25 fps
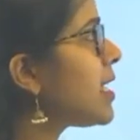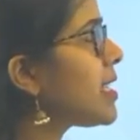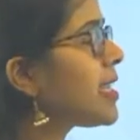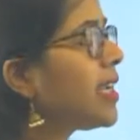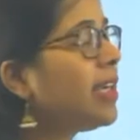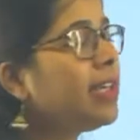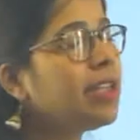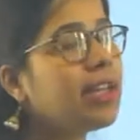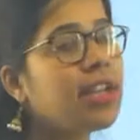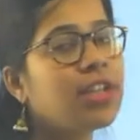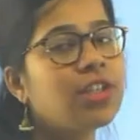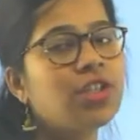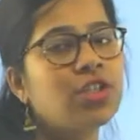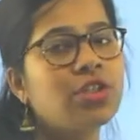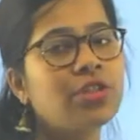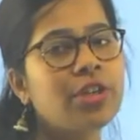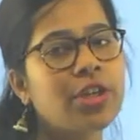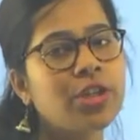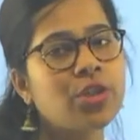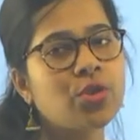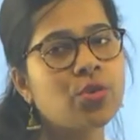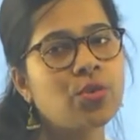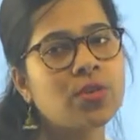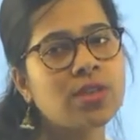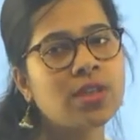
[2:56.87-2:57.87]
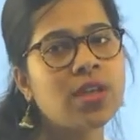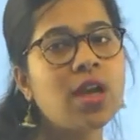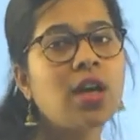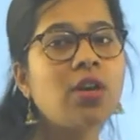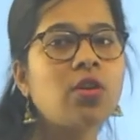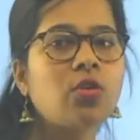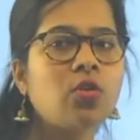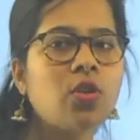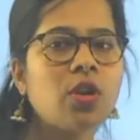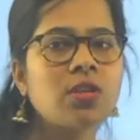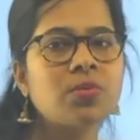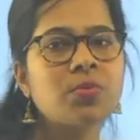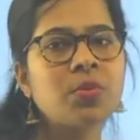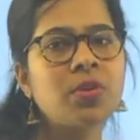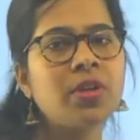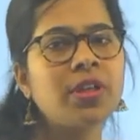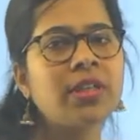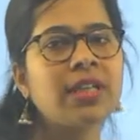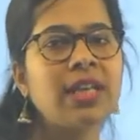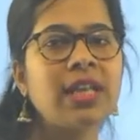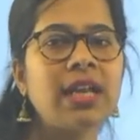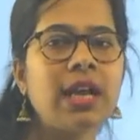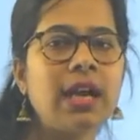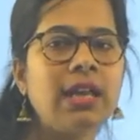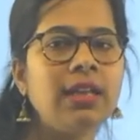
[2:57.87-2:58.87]
इनके डायरेक्शन रेशियोज का क्रॉस
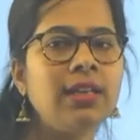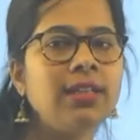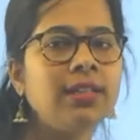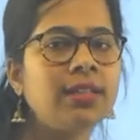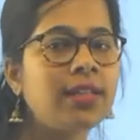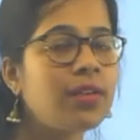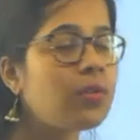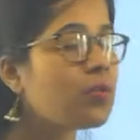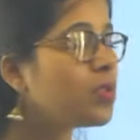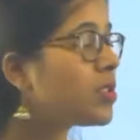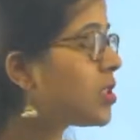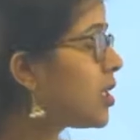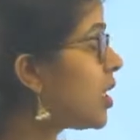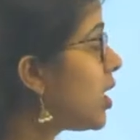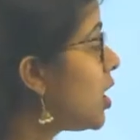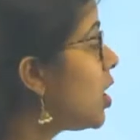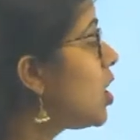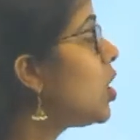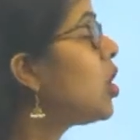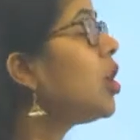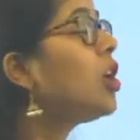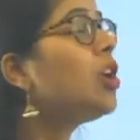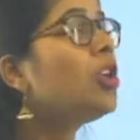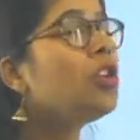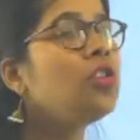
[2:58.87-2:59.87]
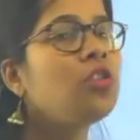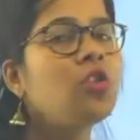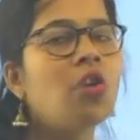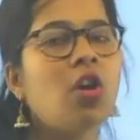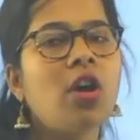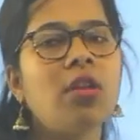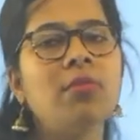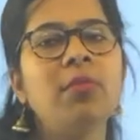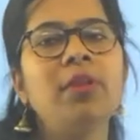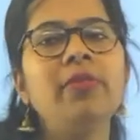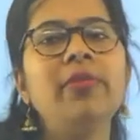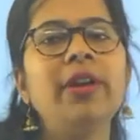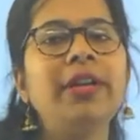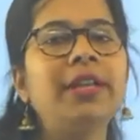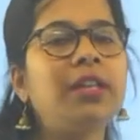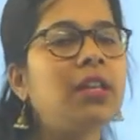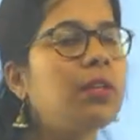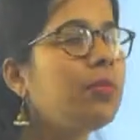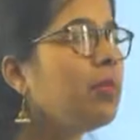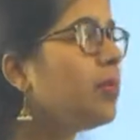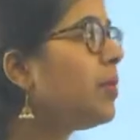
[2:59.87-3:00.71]
प्रोडक्ट निकाल लेते हैं उससे नॉर्मल वैक्टर हमें